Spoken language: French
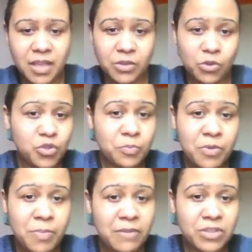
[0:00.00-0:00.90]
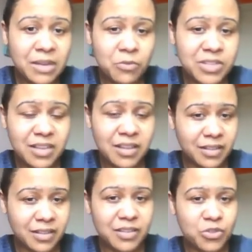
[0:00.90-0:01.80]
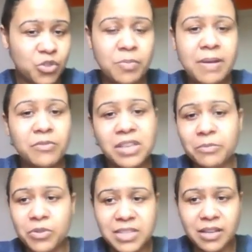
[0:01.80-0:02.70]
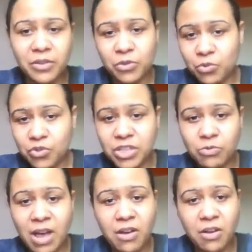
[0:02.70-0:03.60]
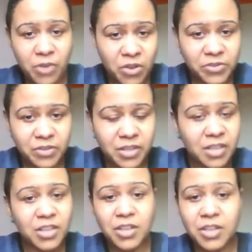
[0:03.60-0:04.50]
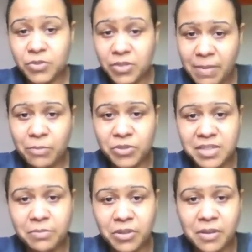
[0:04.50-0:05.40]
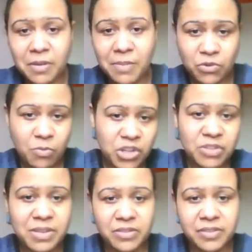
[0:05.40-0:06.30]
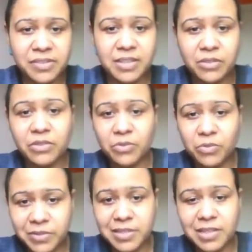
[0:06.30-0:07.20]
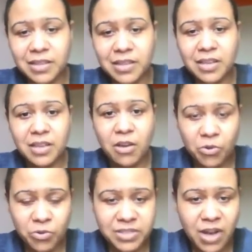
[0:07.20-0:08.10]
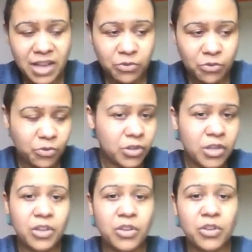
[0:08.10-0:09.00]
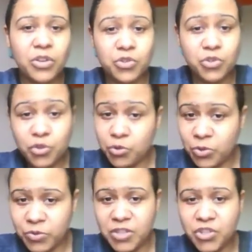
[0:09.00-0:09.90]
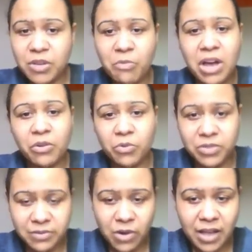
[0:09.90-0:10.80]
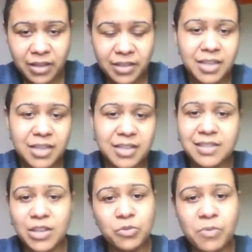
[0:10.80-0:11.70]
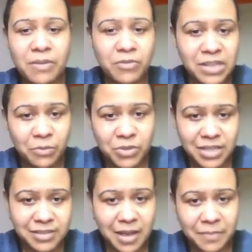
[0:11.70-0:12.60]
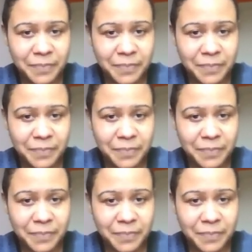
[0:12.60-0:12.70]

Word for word: Donc tu ne peux pas venir me dire, tu ne peux pas venir me dire retourne chez toi en France. Ce n'est pas possible parce que moi j'ai mes ancêtres aussi Côte d'Ivoire. Donc, je suis aussi chez moi en Côte d'Ivoire. Et ça, tu peux pas venir me dire ça.